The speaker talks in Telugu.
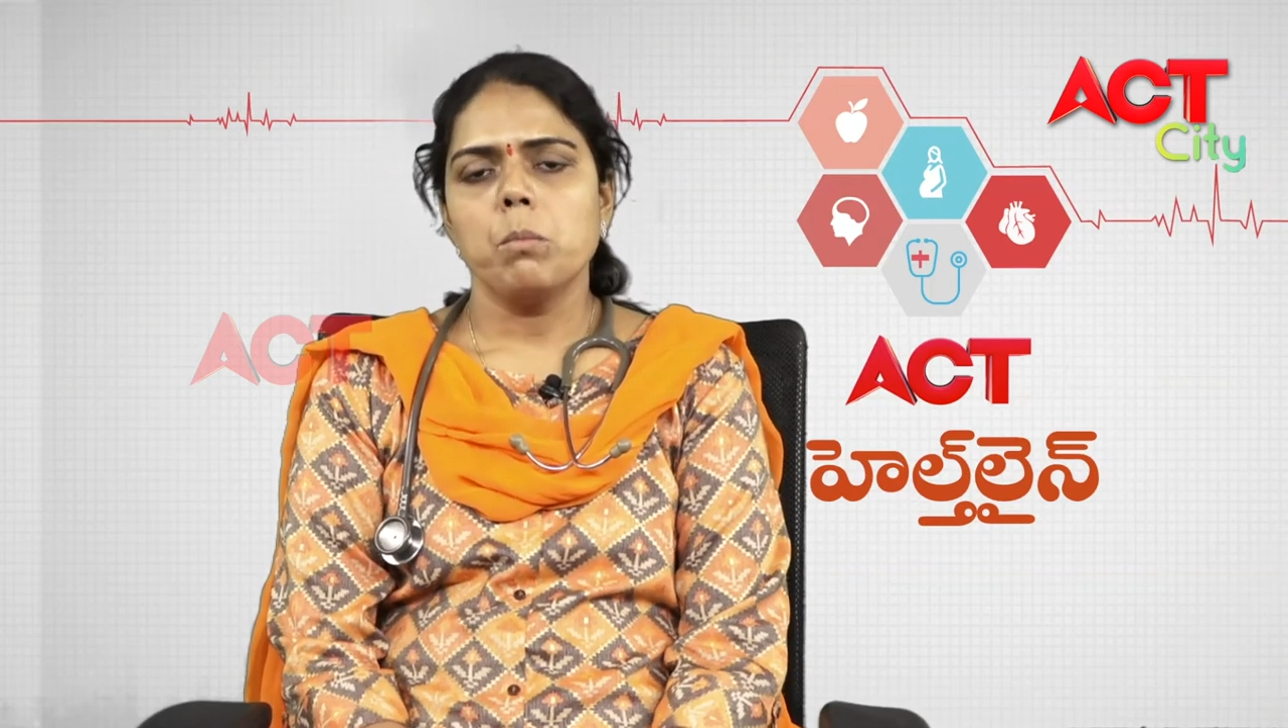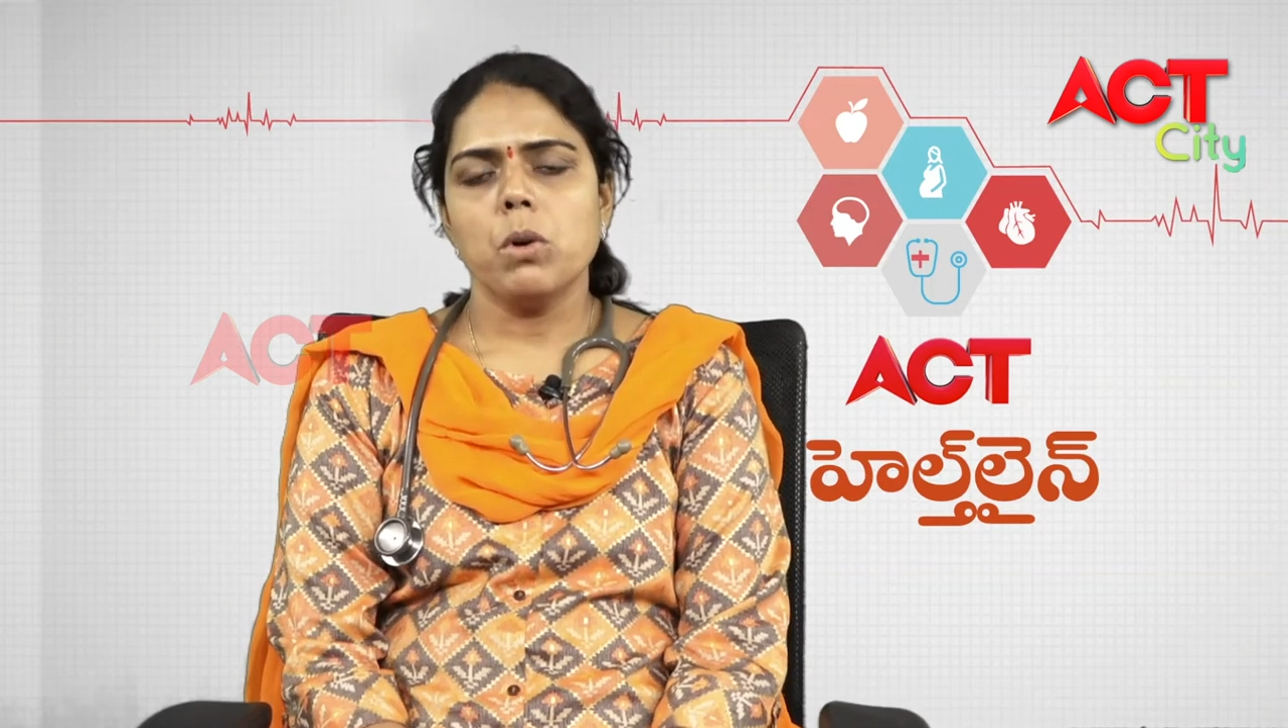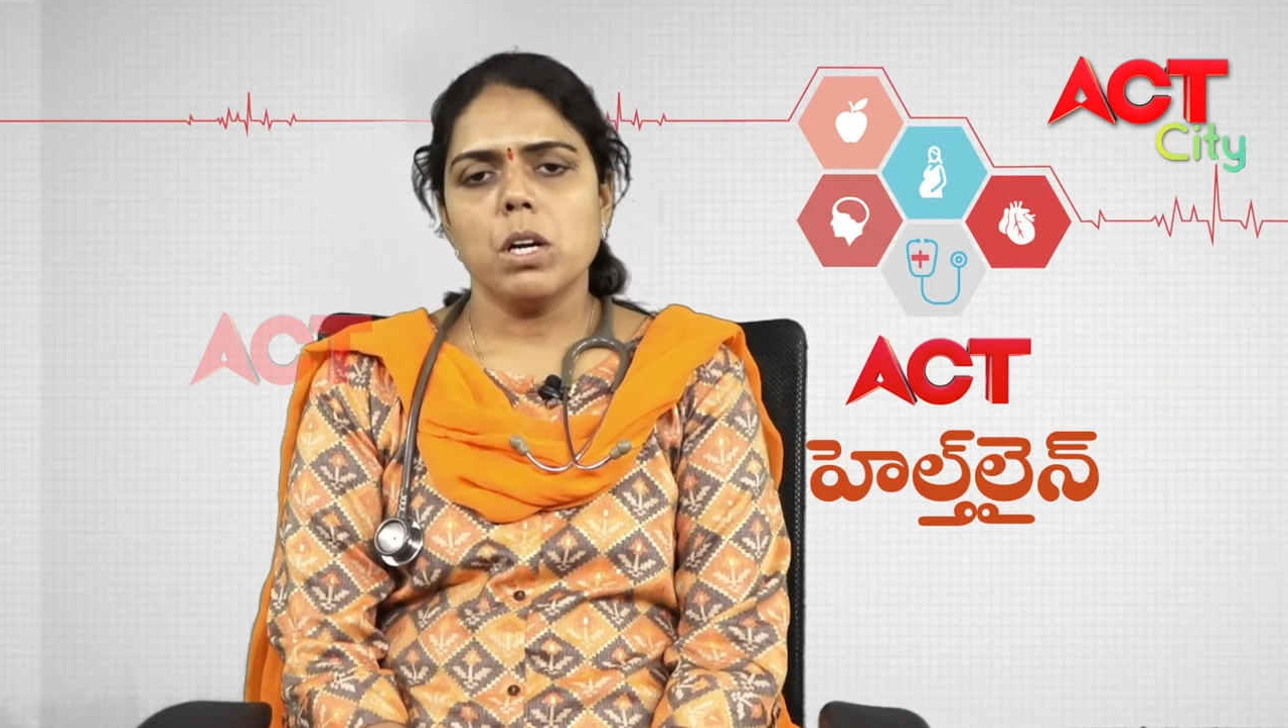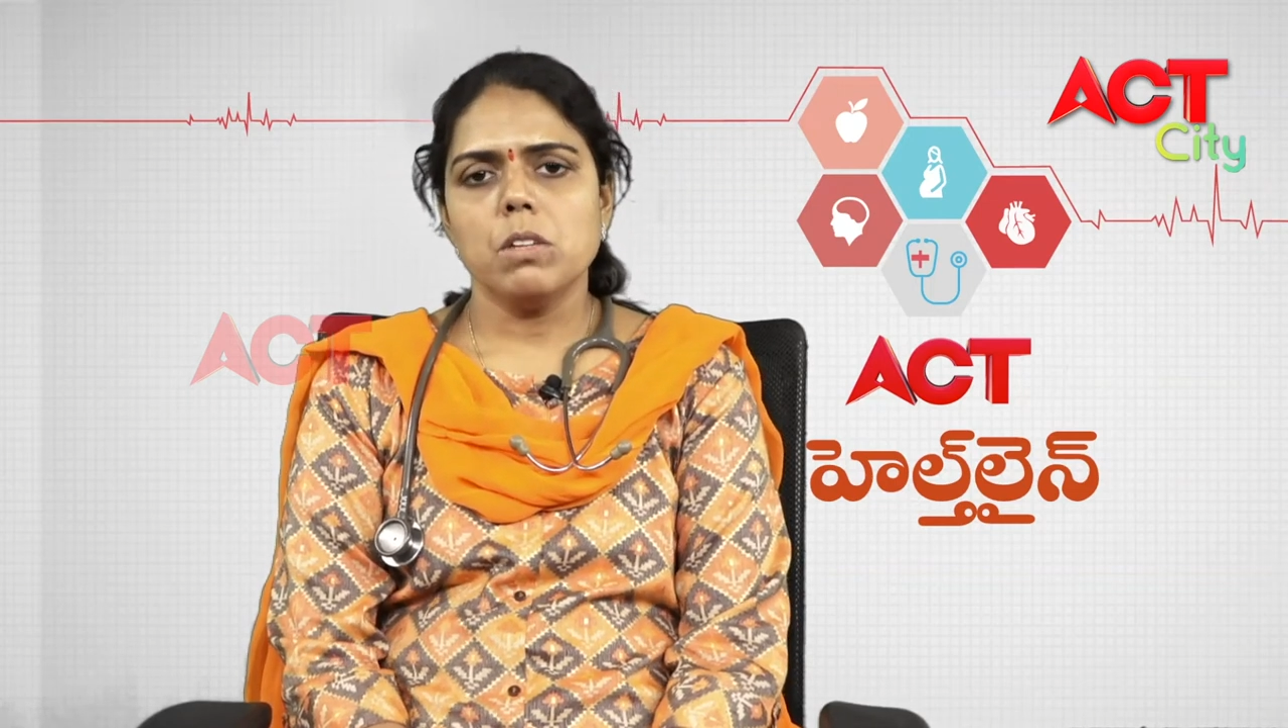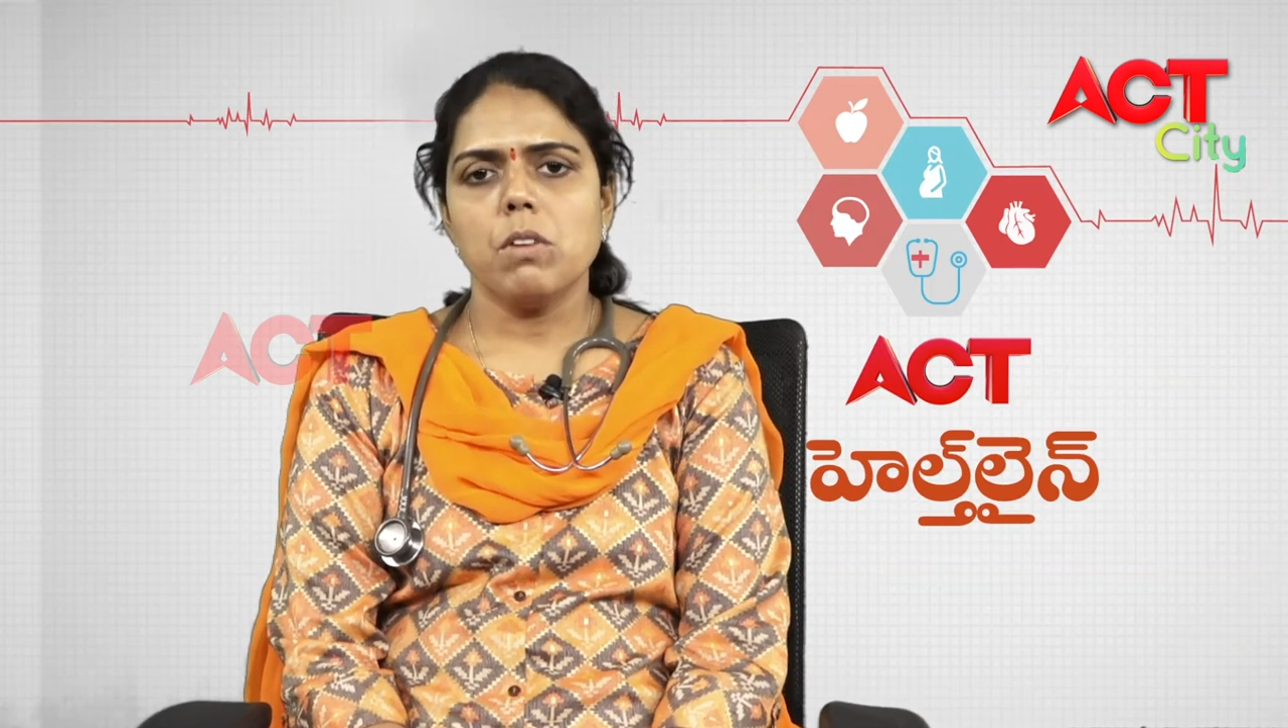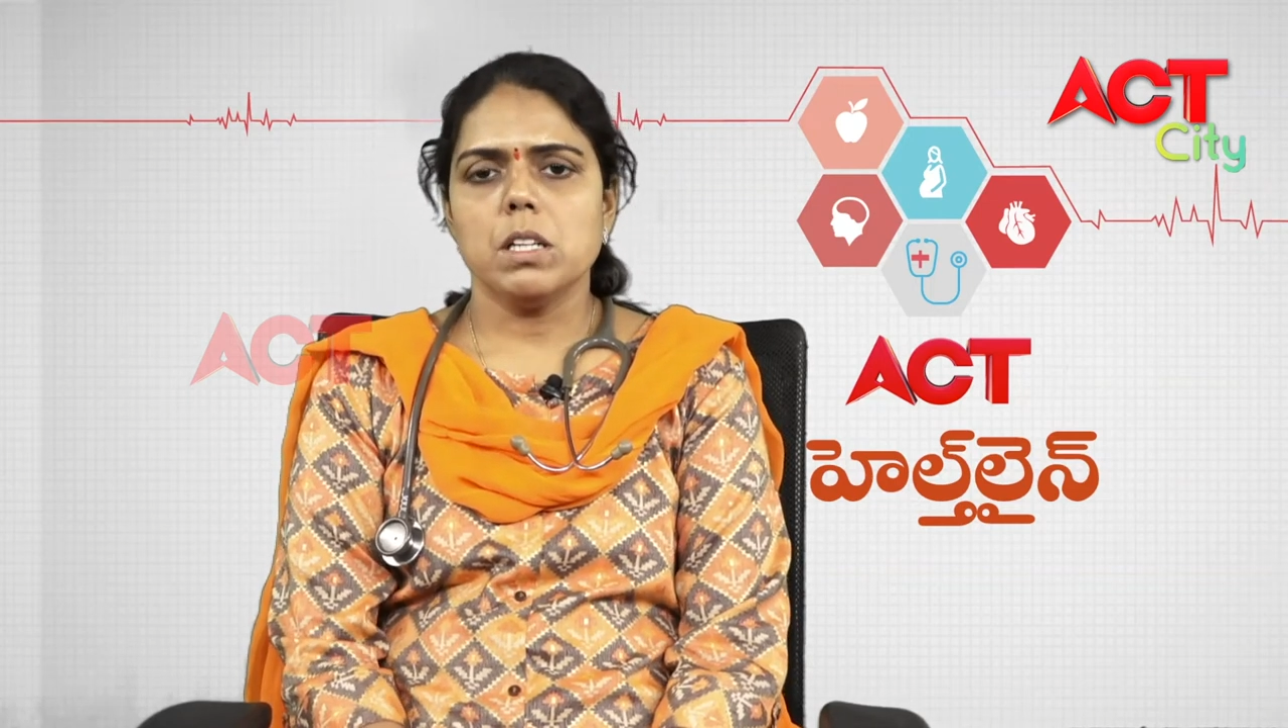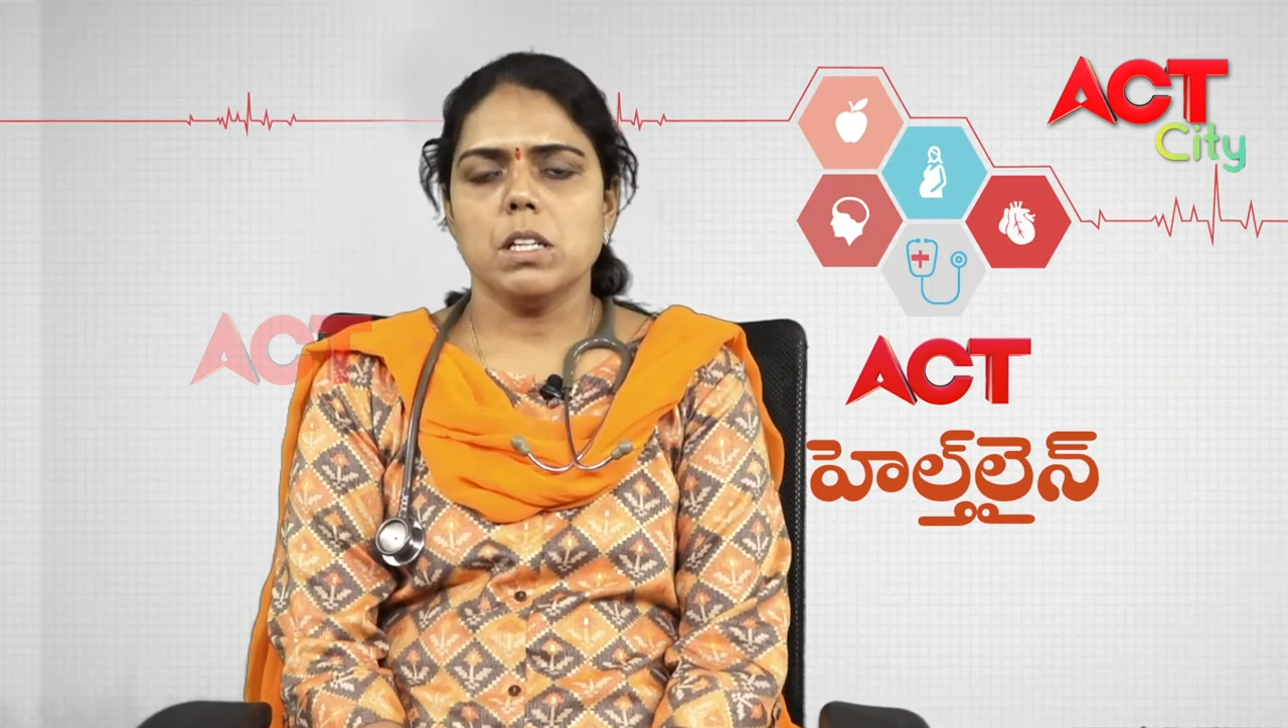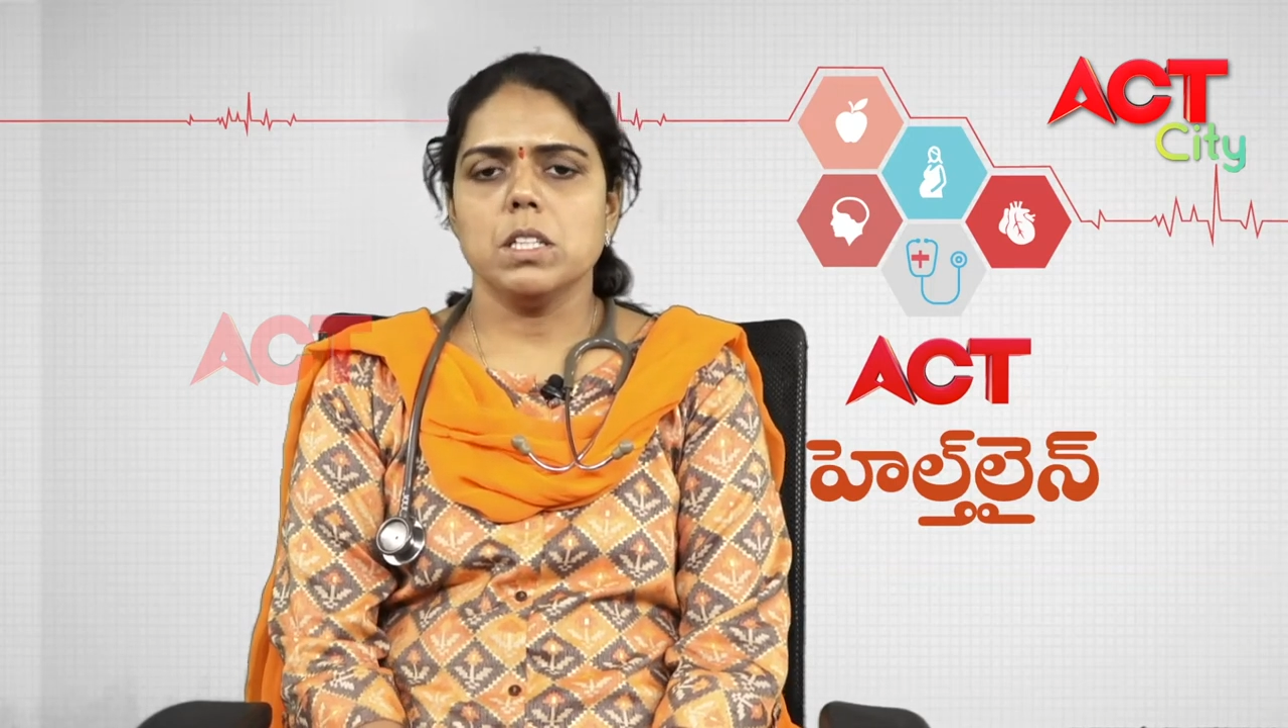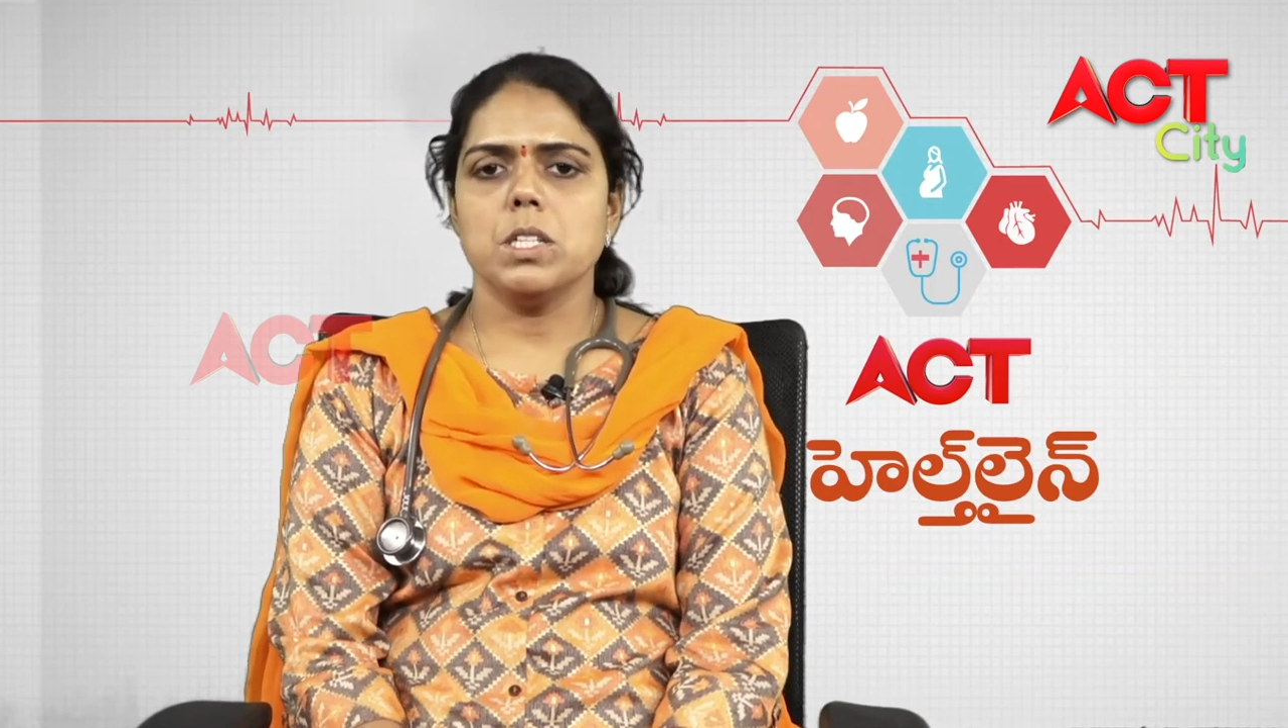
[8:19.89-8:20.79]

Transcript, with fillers: ముఖద్వారం